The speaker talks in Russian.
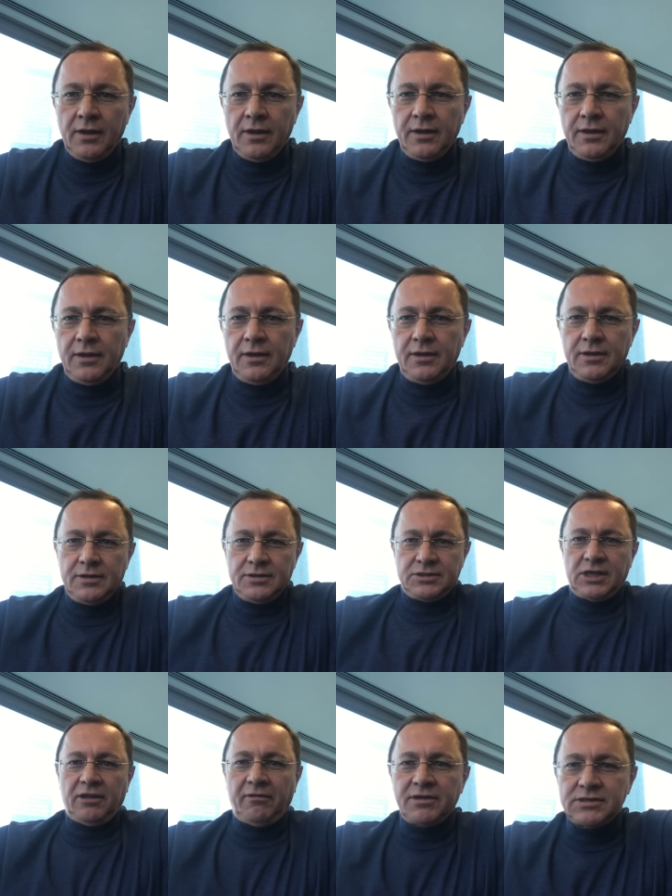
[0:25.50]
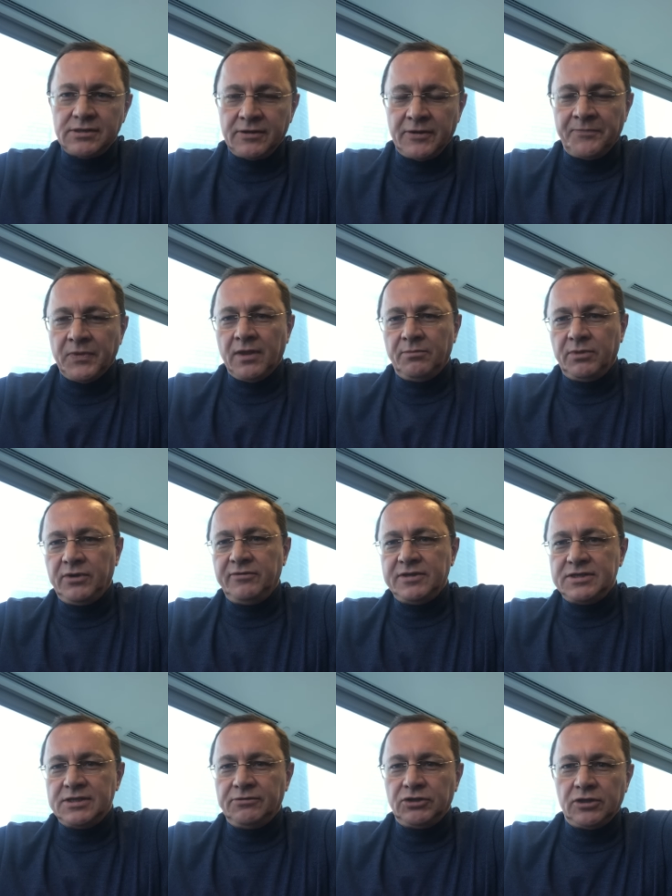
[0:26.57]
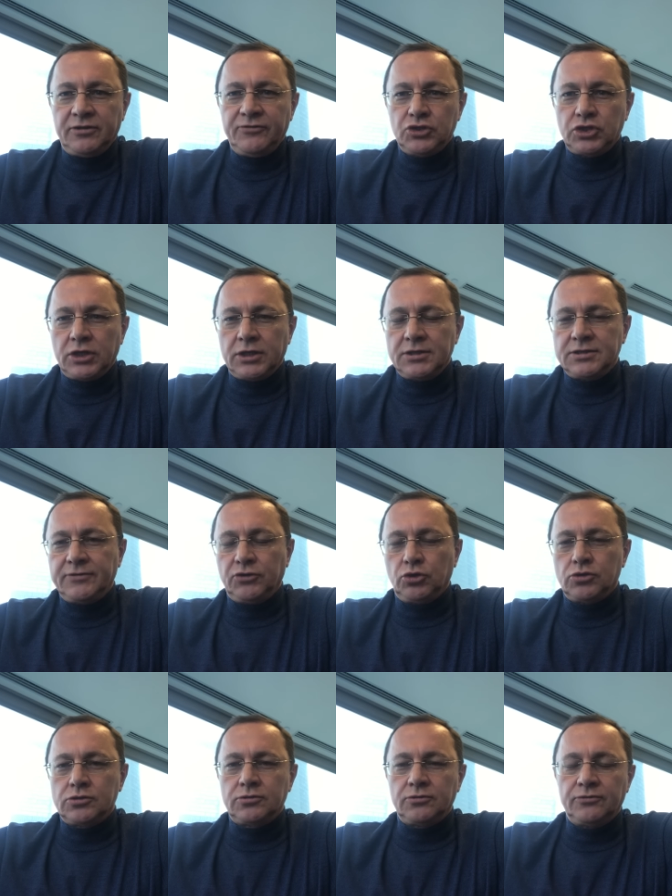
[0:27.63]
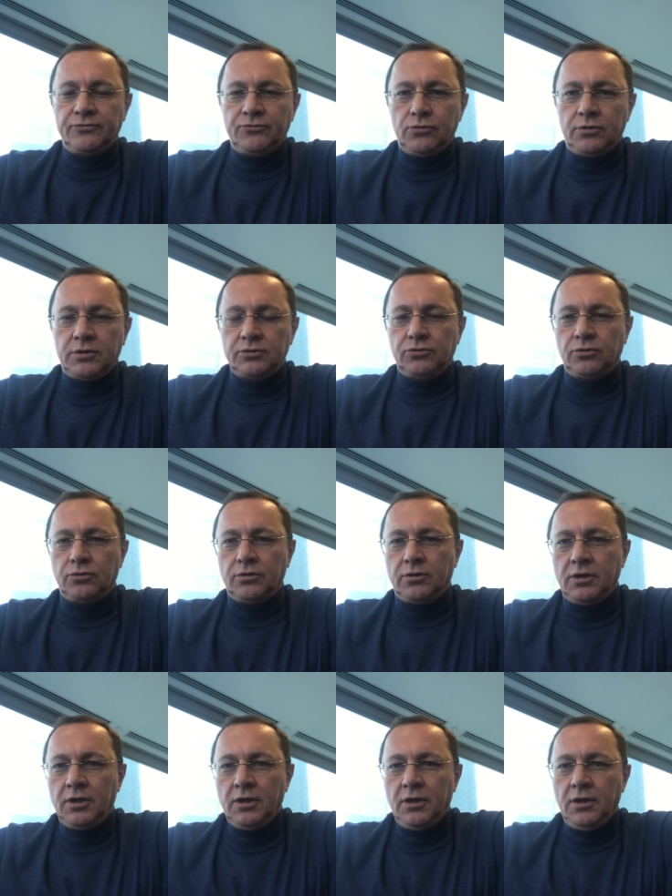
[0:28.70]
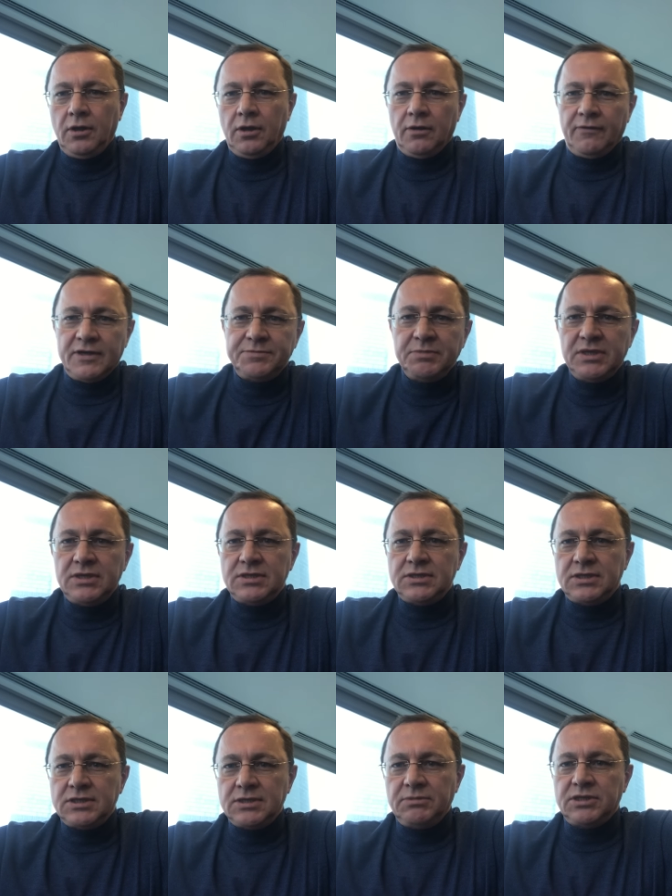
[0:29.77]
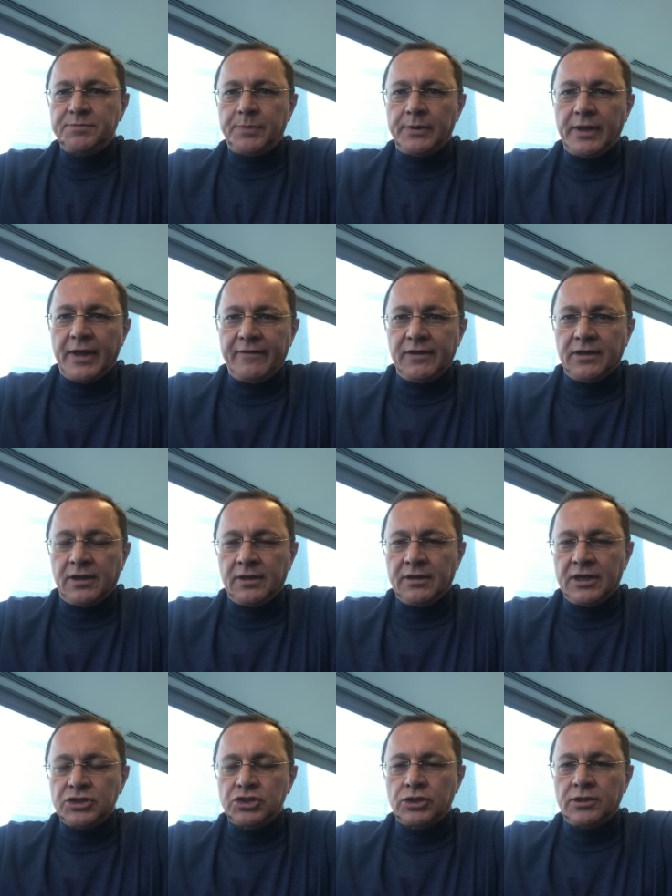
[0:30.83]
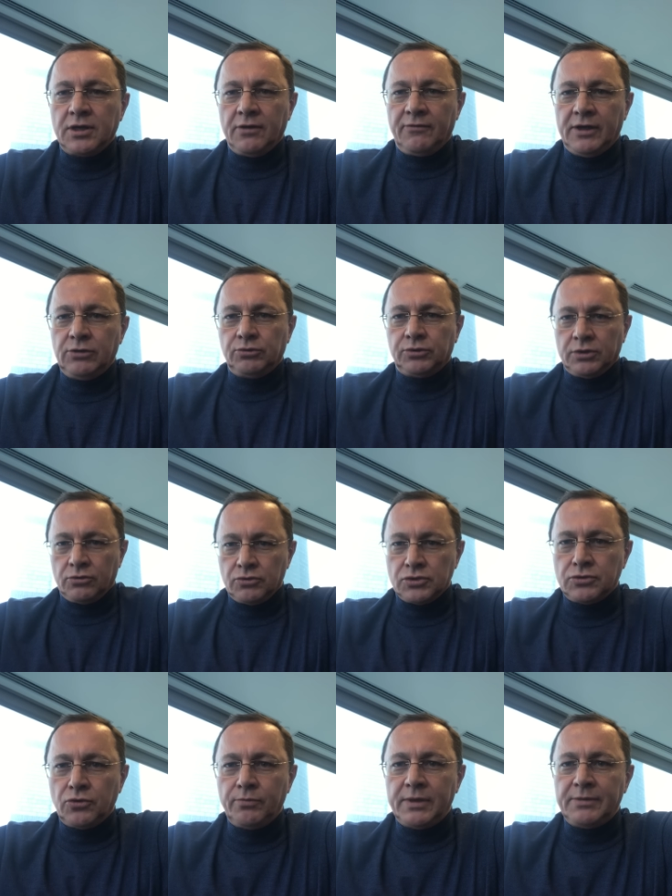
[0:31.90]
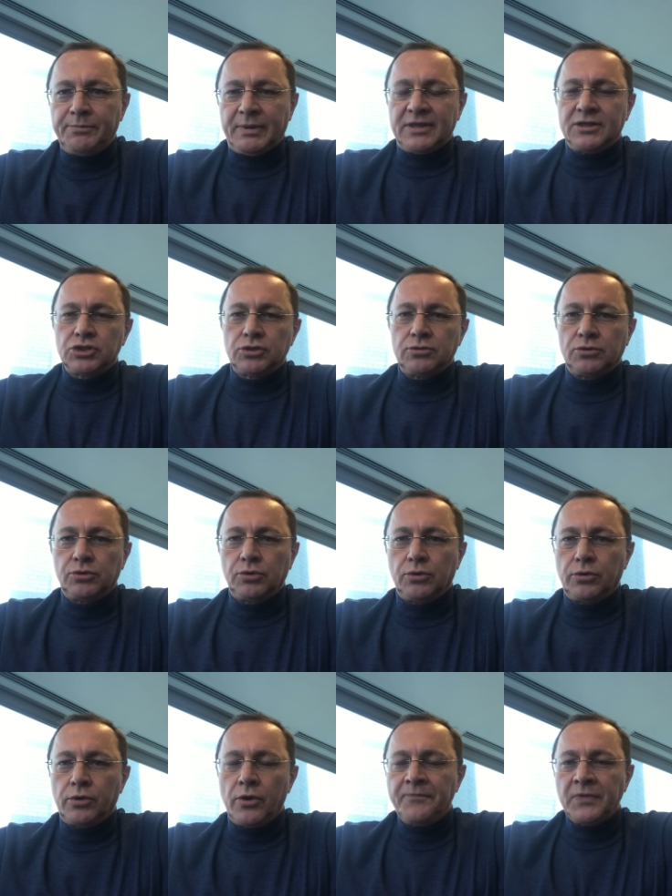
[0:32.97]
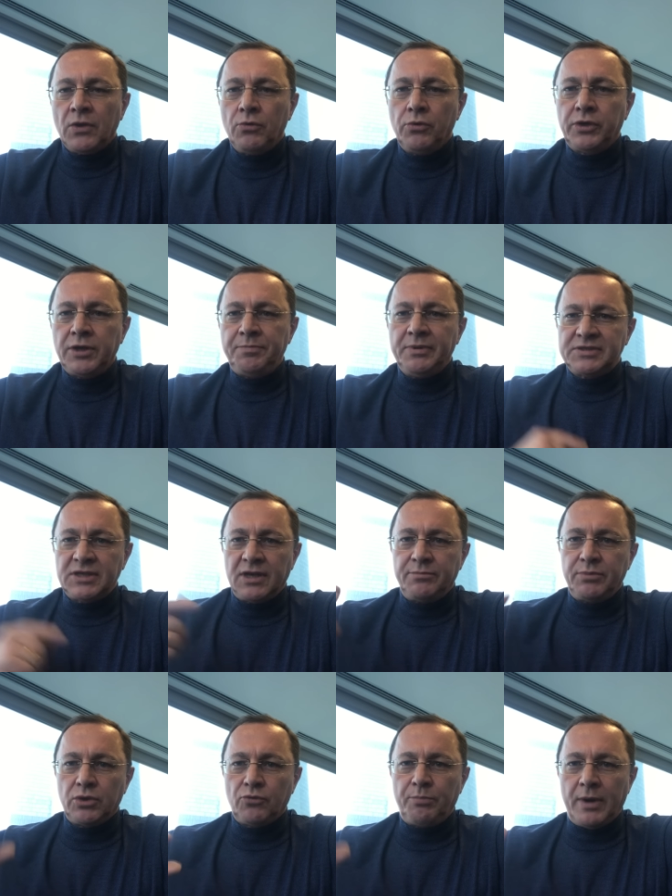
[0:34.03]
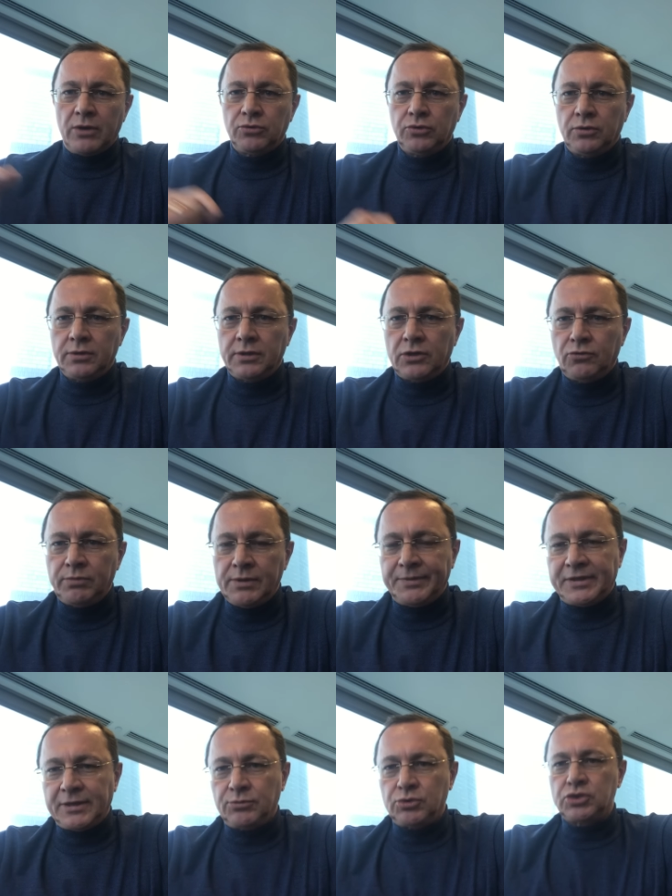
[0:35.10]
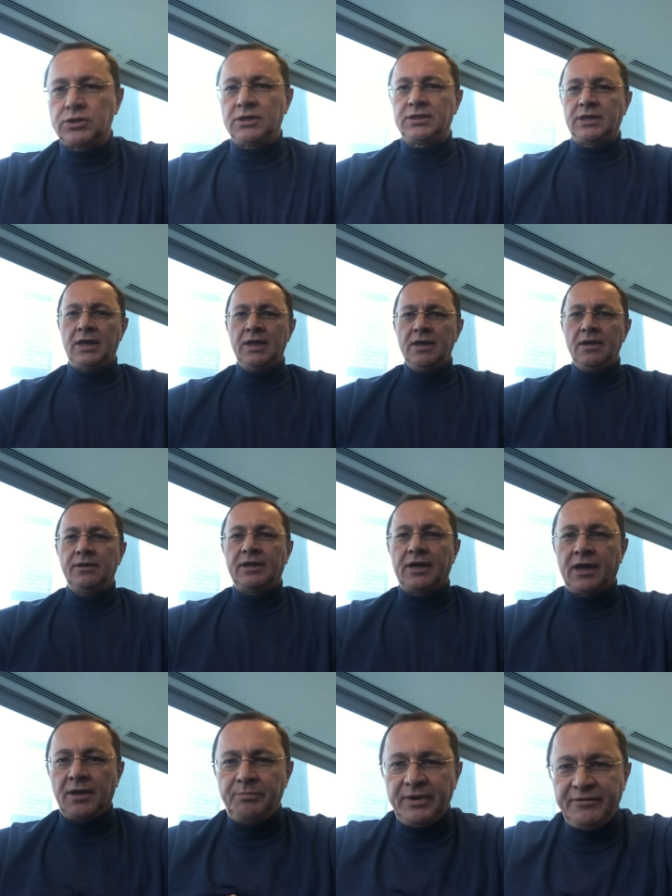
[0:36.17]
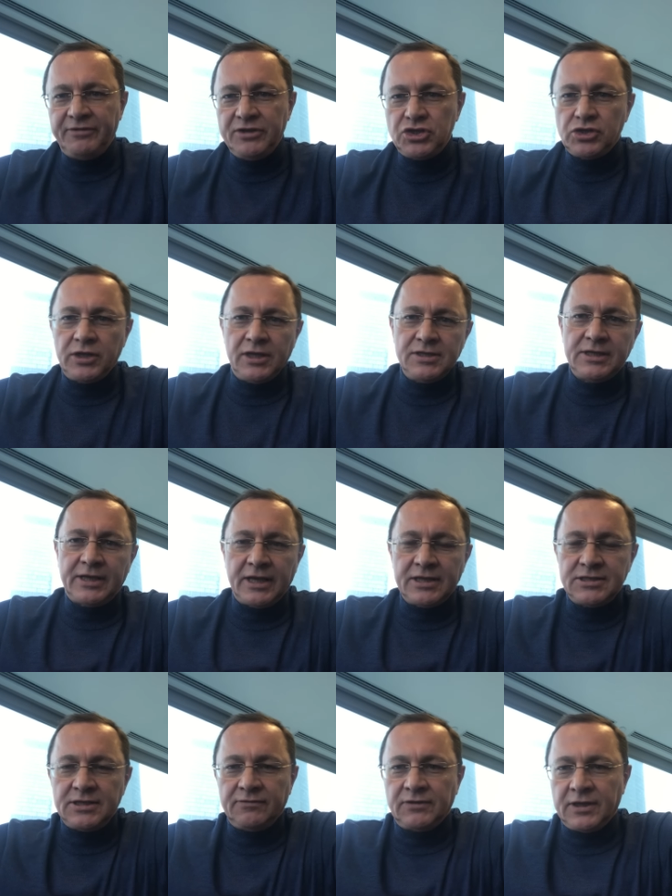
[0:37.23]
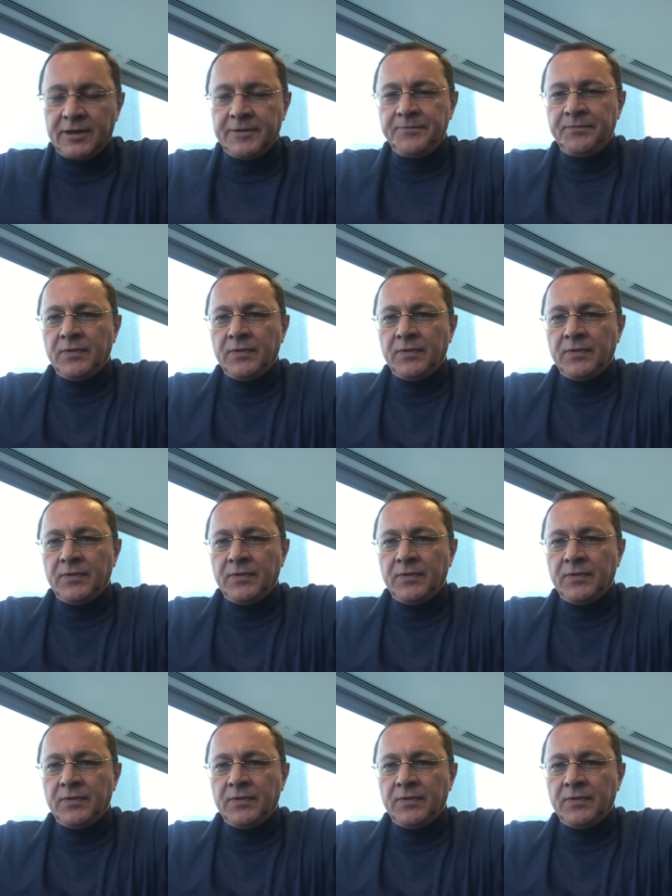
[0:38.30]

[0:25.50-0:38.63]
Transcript: И, соответственно, мы видели вот это движение с 92 до 87,5 нашей валюты. То есть рубль по отношению к доллару укрепился. Я беру пару доллар-рубль, потому что это такая привычная индикативная